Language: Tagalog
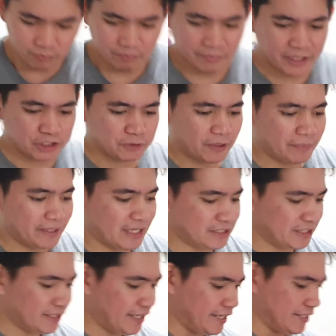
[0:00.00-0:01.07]
Medyo mabigat
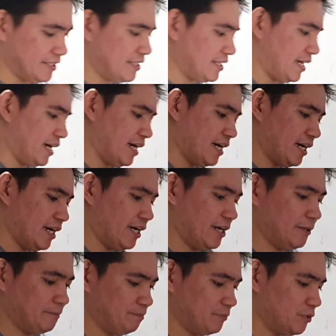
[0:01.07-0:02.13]
siya guys.
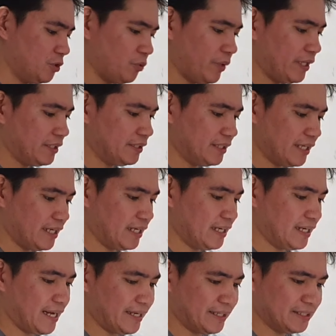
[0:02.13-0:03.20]
Uh, yung weight niya,
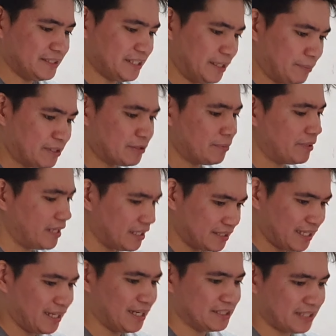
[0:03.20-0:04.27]
I can say mas mabigat
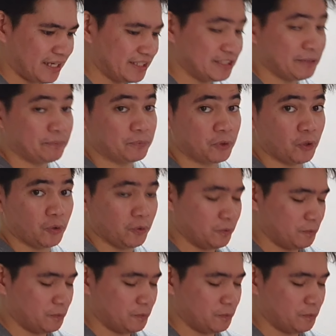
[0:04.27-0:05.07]
talaga siya kasi sa Pro.